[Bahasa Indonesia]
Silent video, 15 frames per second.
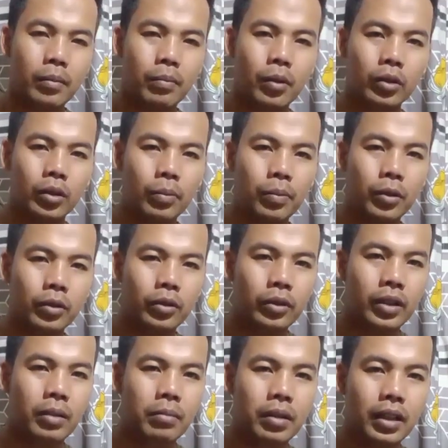foto-foto
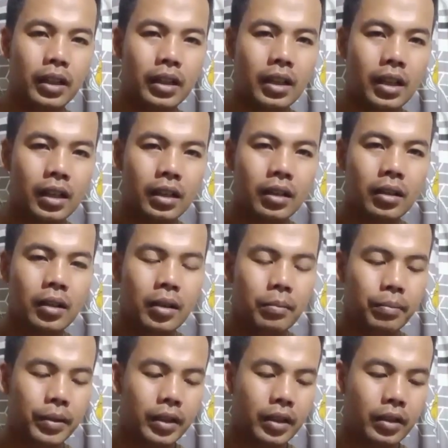yang beredar,
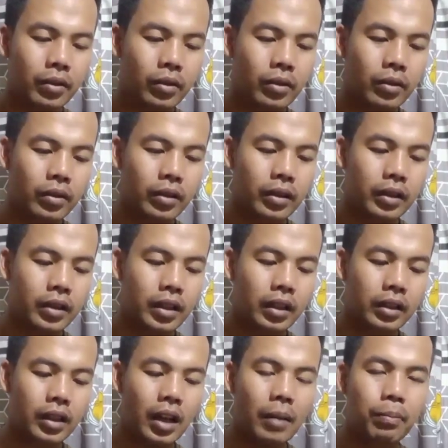video
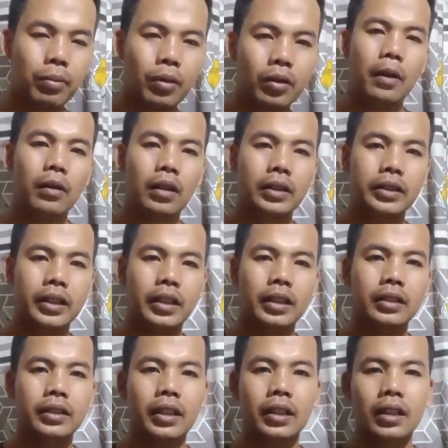yang diupload oleh
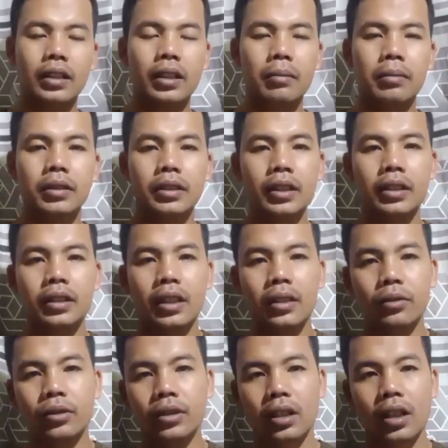channel-channel yang
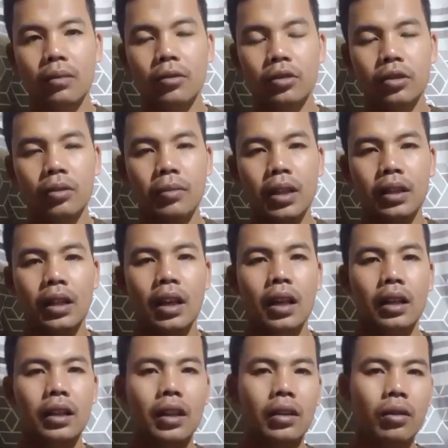mencintai Ustadz Abdul Somad
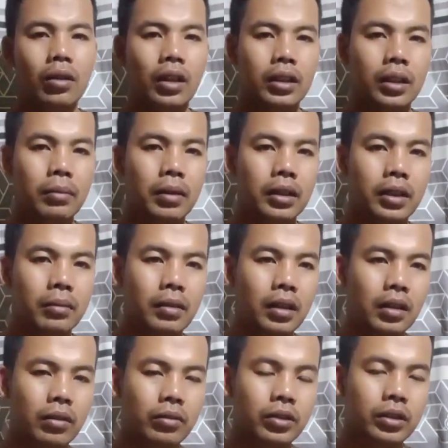dan oleh
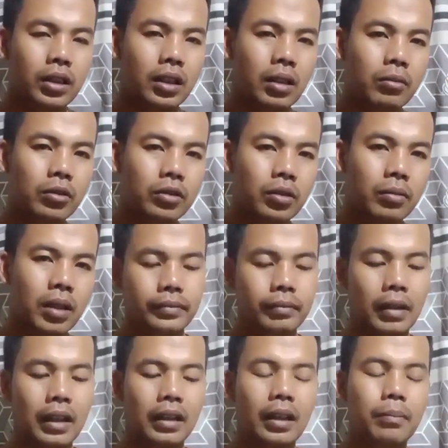teman-teman Ustadz Abdul Somad
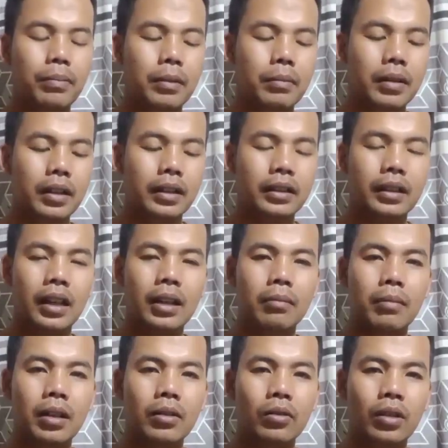bahkan
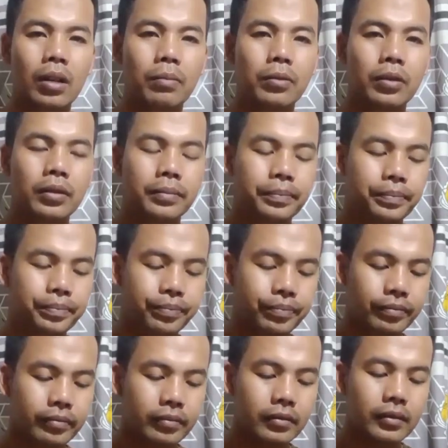pemerintahan Madura pun
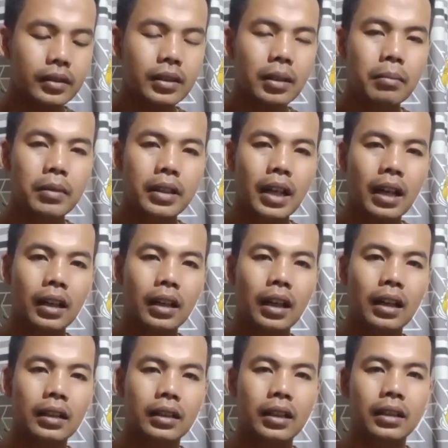
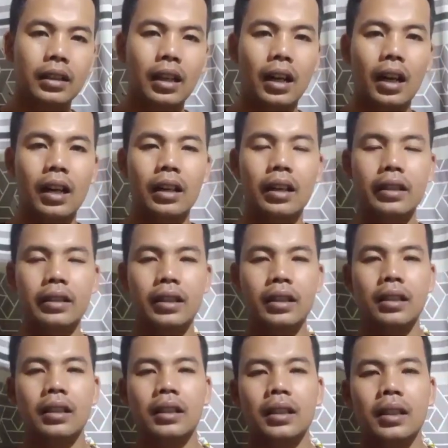menyangkal tentang
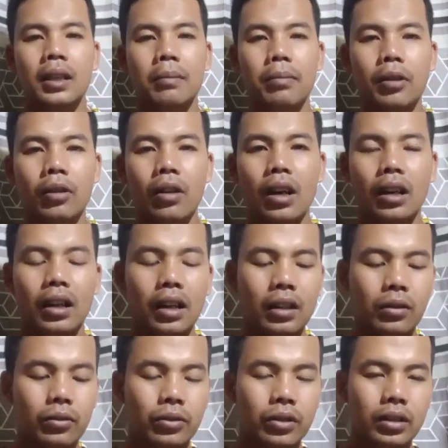adanya
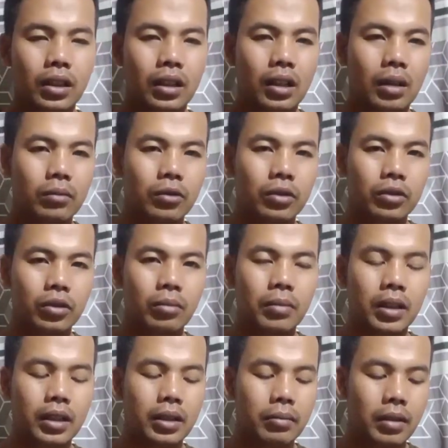penolakan Ustadz Abdul
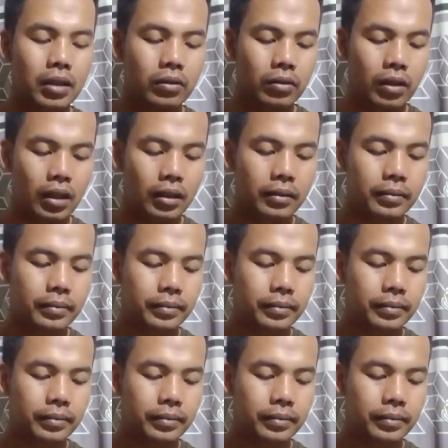Somad di Madura.